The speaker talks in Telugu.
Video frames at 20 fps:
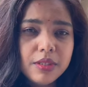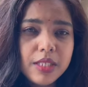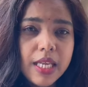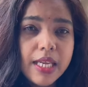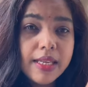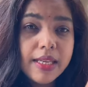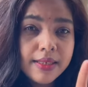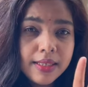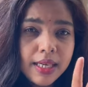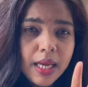
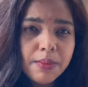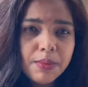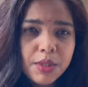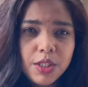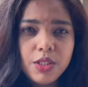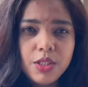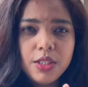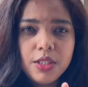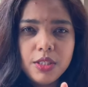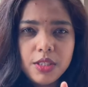టెలిగ్రామ్
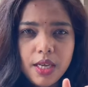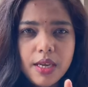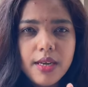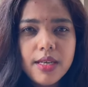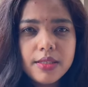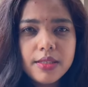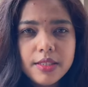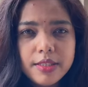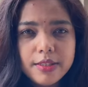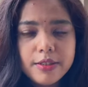నుంచి
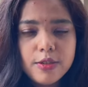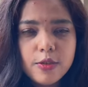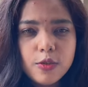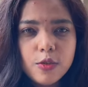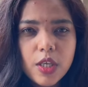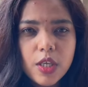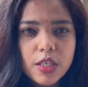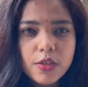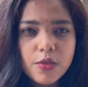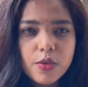చాలా
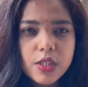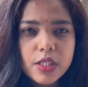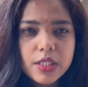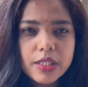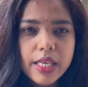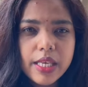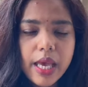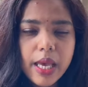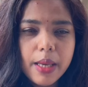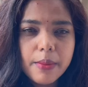చేస్తున్నారు ఈ
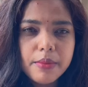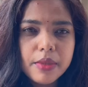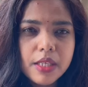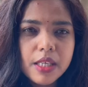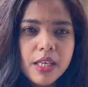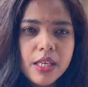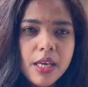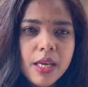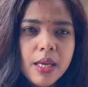స్కామ్ని